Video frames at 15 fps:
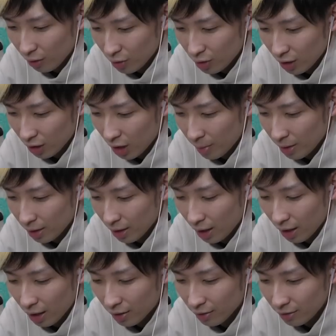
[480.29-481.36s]
れをしなければな
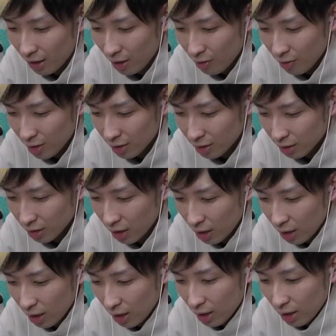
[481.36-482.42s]
らなくなるのです。
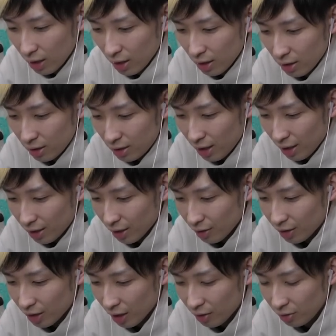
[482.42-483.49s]
せっか
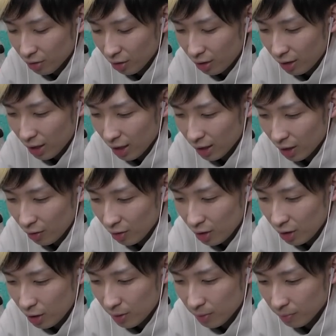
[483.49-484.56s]
くヒカルくんと出会えたのに。
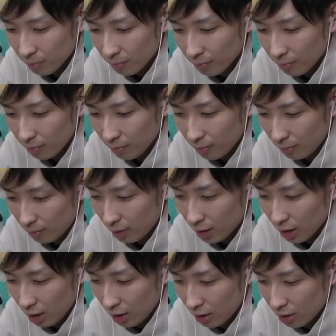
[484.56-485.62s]

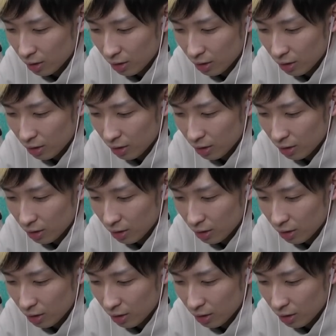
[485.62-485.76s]
にゃにゃ？